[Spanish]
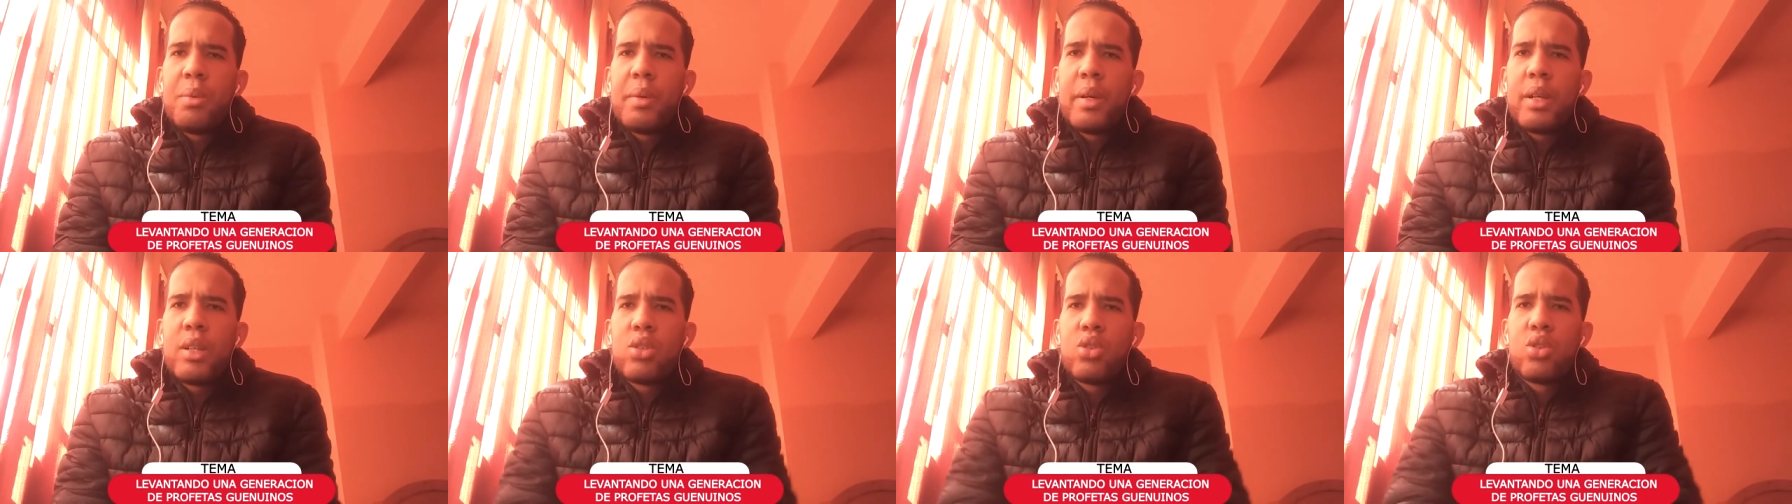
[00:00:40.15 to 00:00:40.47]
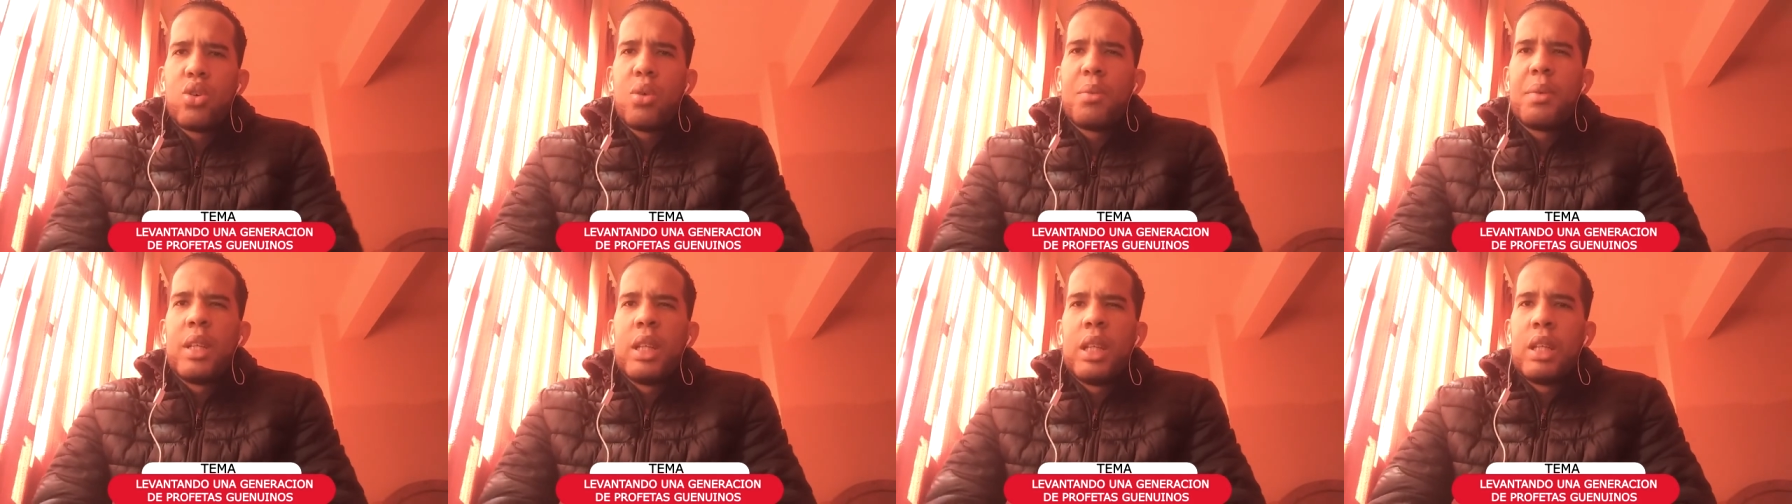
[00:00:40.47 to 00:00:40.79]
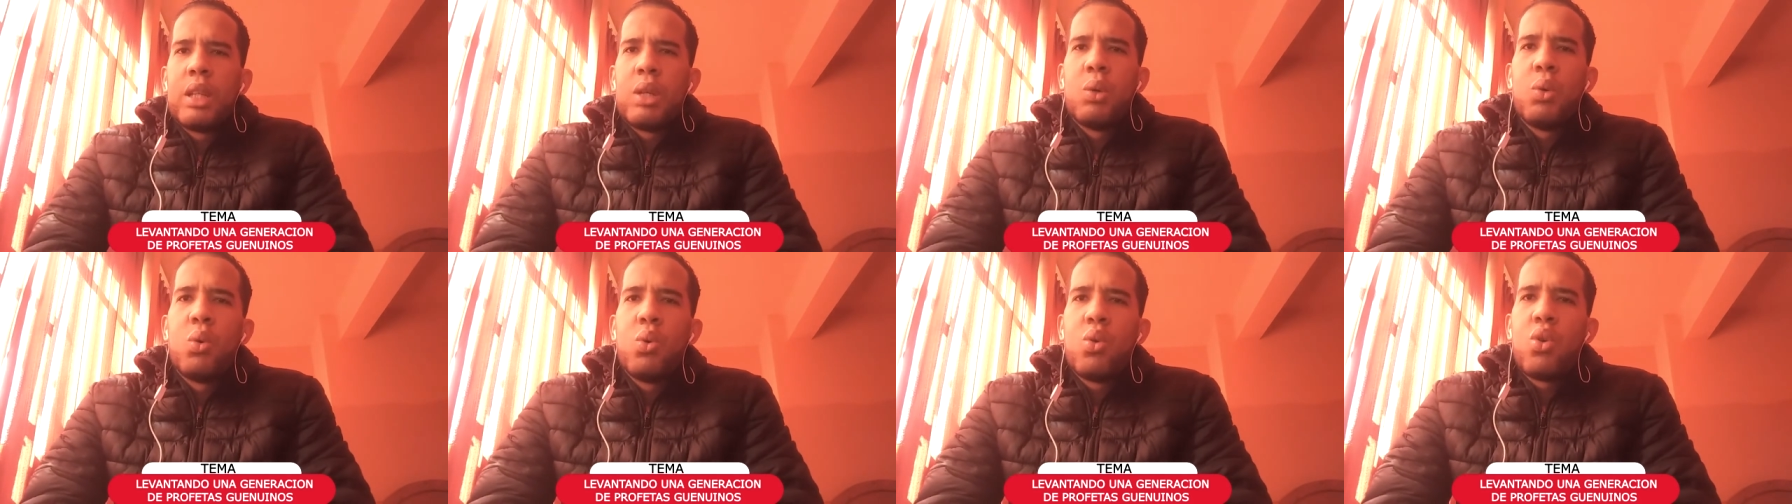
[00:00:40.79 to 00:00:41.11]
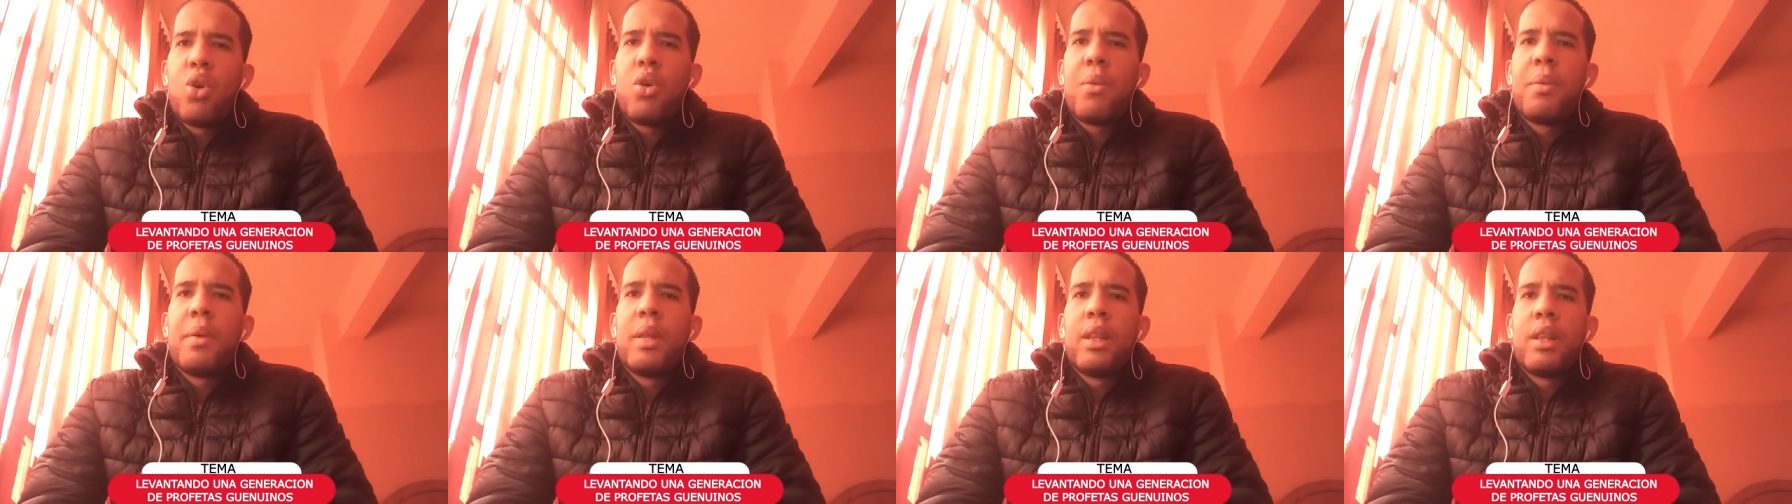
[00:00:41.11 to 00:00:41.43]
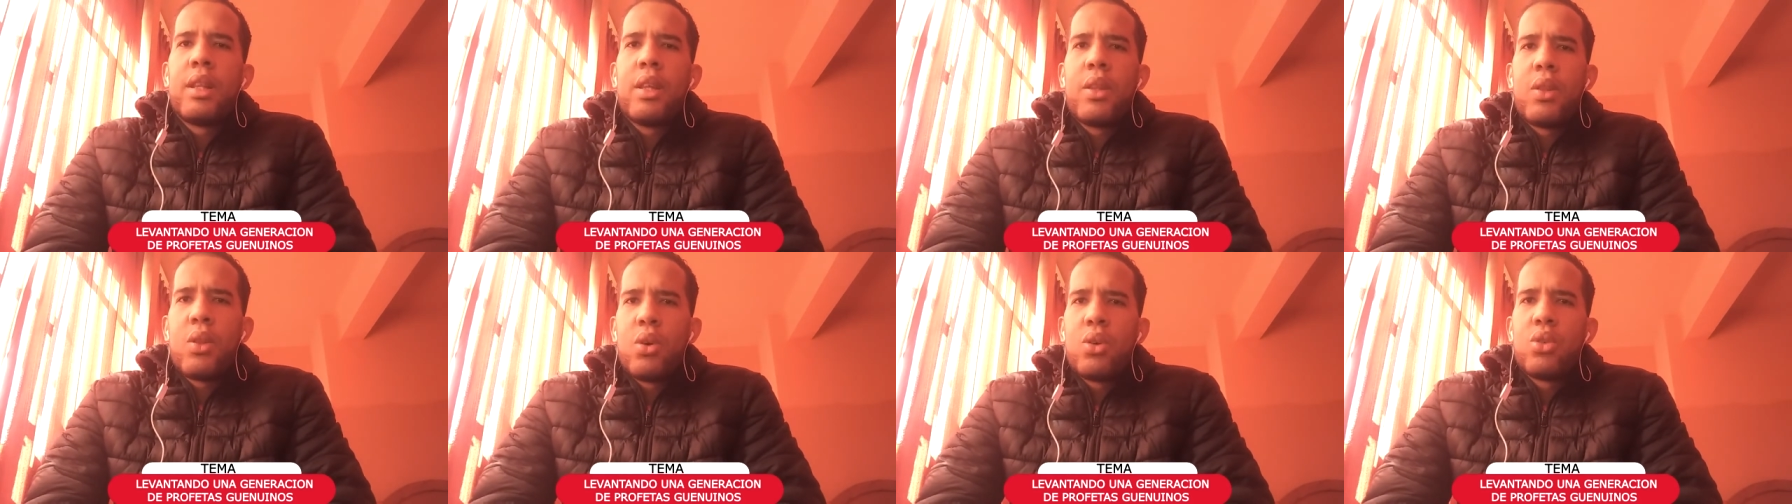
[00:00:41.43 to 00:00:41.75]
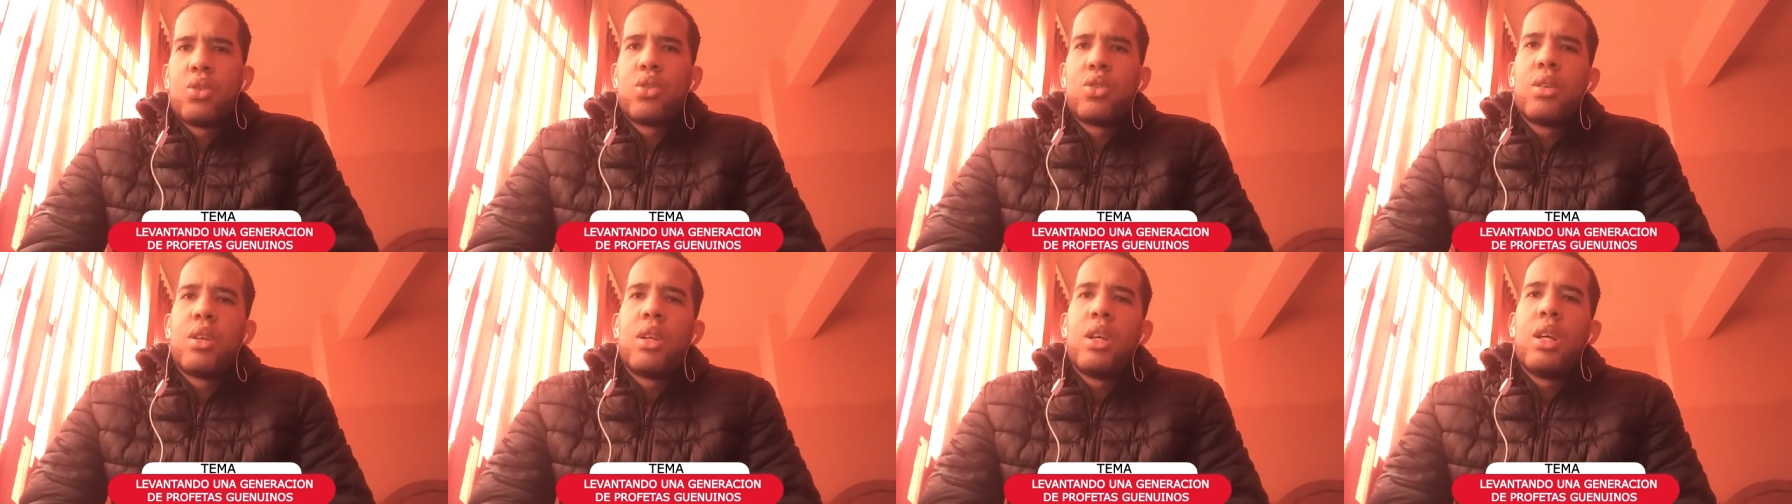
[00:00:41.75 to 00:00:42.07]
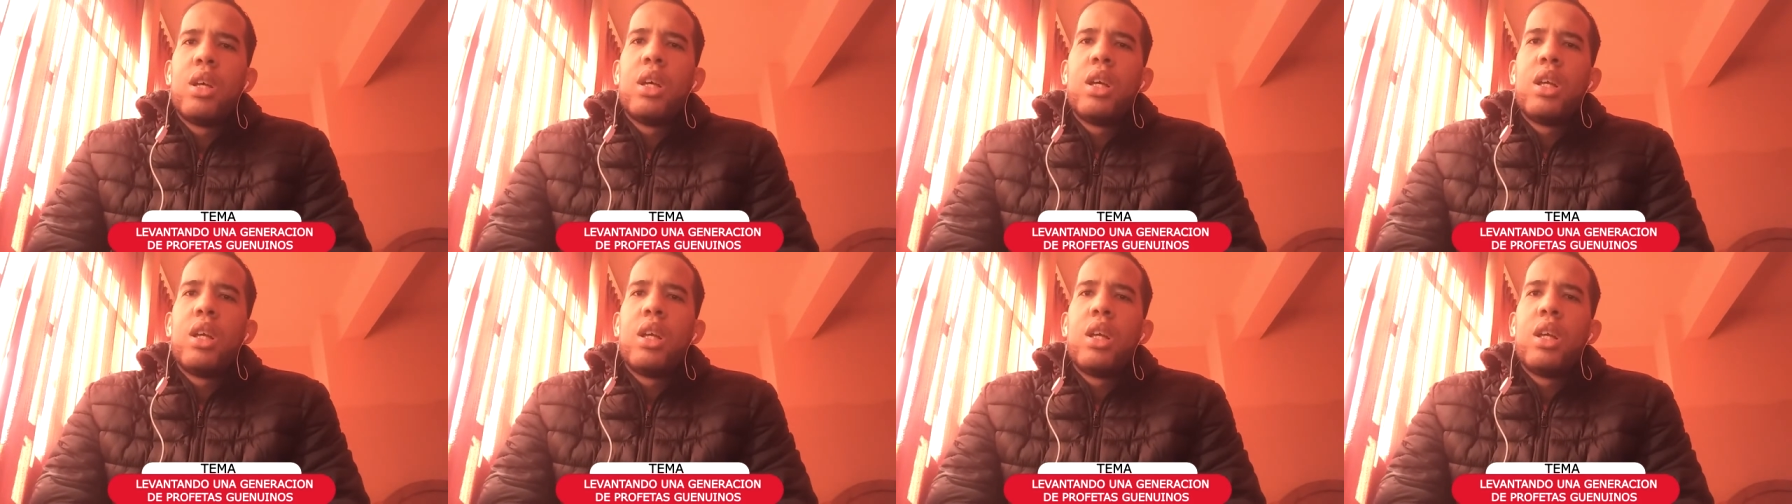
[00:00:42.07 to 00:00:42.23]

verso 21 y 22.